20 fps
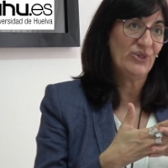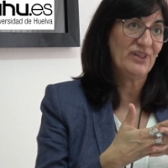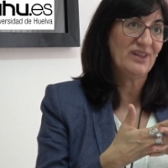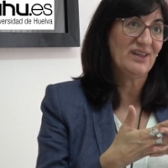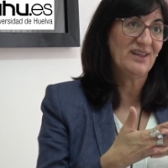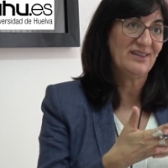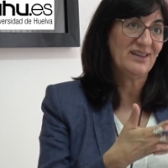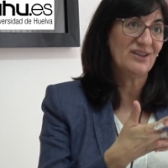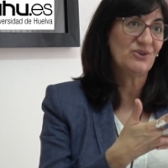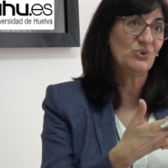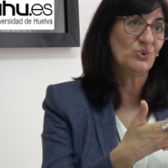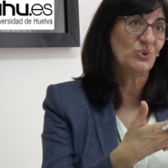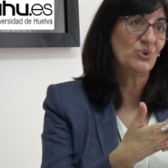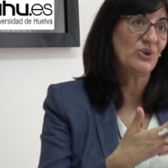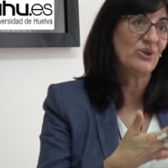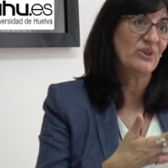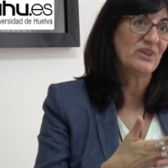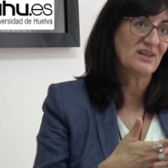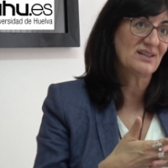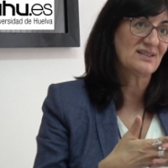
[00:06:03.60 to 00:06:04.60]
de,
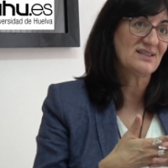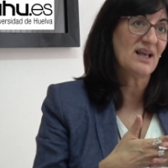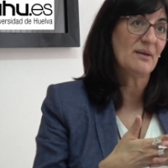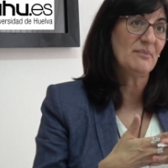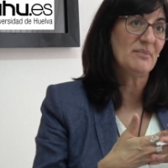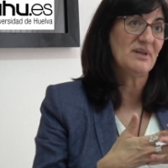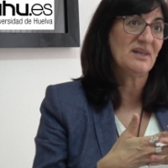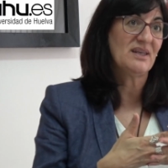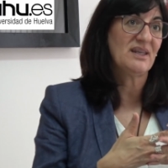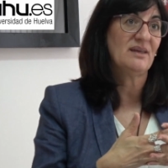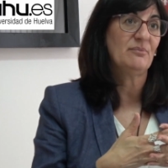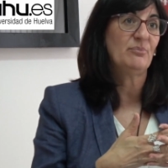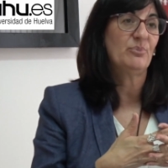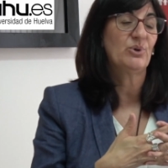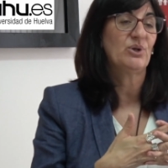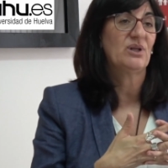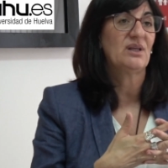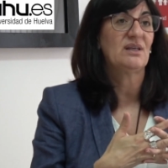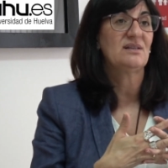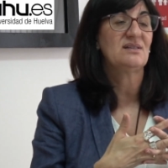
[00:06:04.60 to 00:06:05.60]
estudio de exámenes,
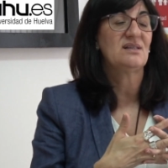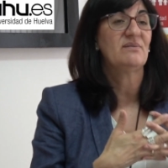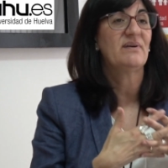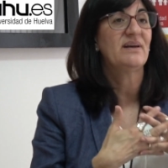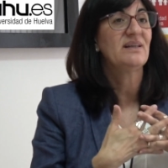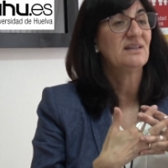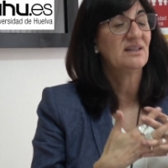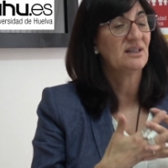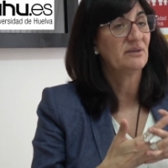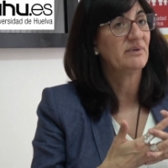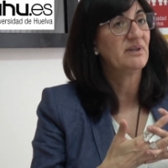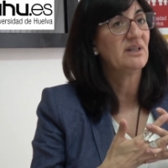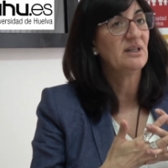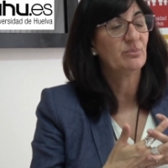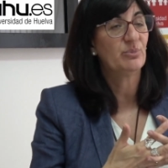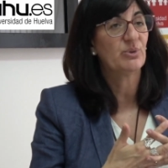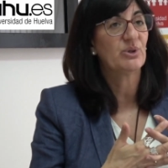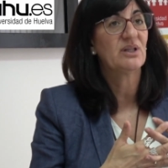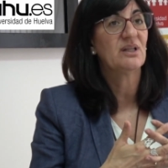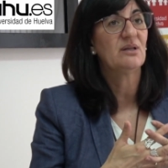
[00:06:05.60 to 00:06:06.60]
porque se va a
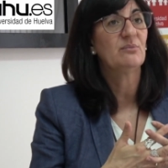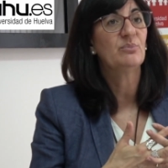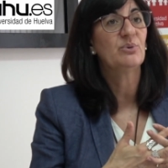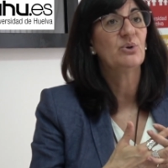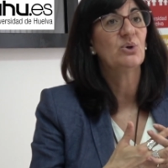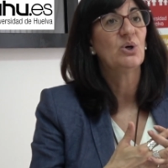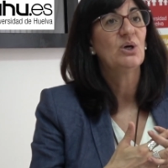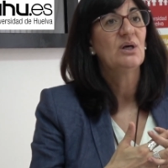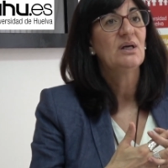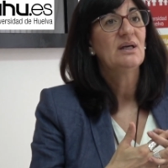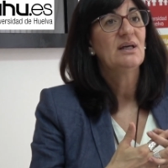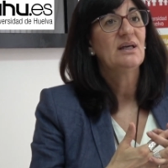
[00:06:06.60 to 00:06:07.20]
intervenir, por ejemplo,